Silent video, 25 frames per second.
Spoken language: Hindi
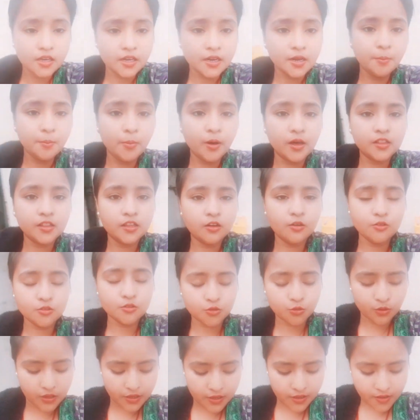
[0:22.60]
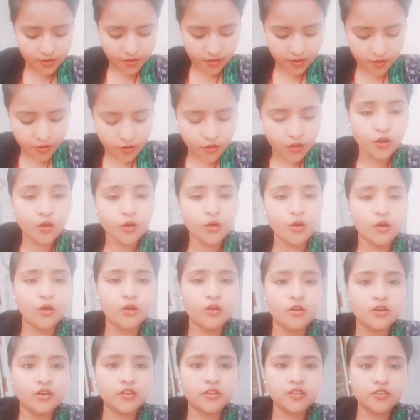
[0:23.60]
सारे बादल हो चुके हैं
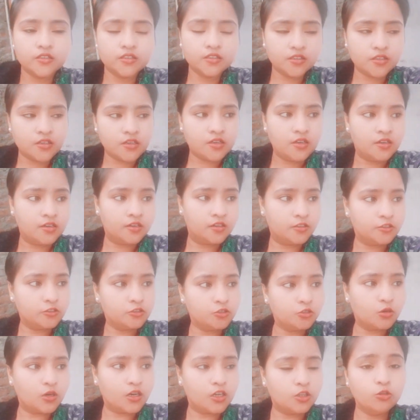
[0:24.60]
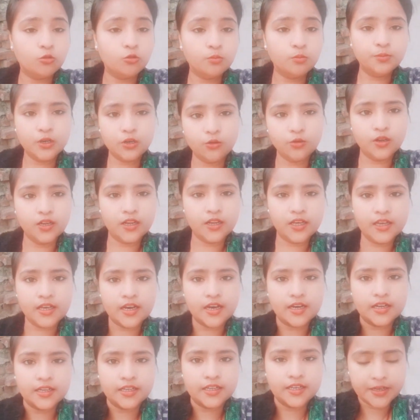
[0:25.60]
और जो है धूप बिल्कुल
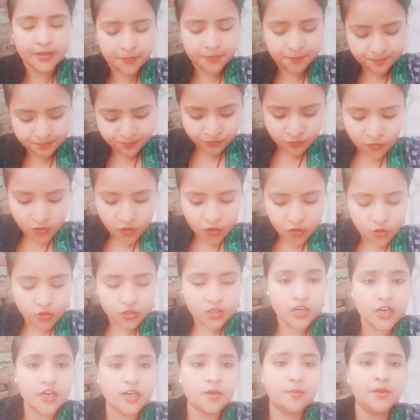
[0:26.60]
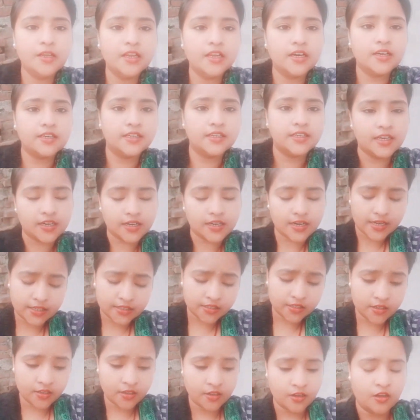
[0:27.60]
नहीं आ रही है और ठंड भी लग रही है
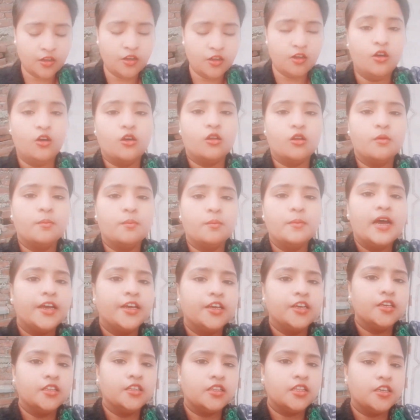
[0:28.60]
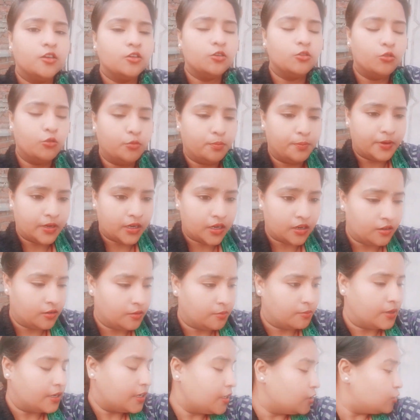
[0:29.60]
गाइज़ और मैं आई थी ऊपर
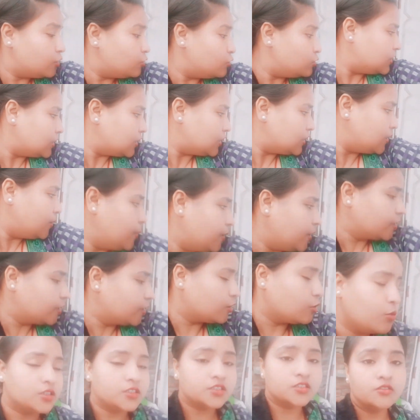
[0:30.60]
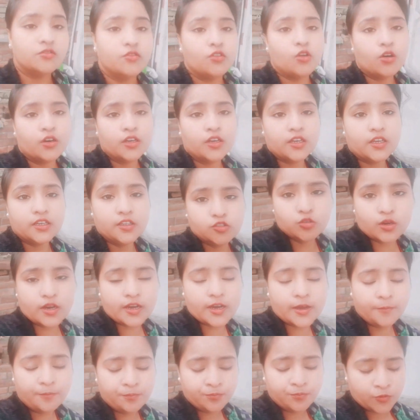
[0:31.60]
मैंने सोचा कि मैं थोड़ी सी व्लॉगिंग
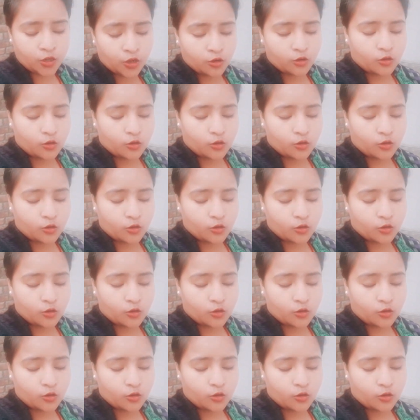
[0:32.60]
जो है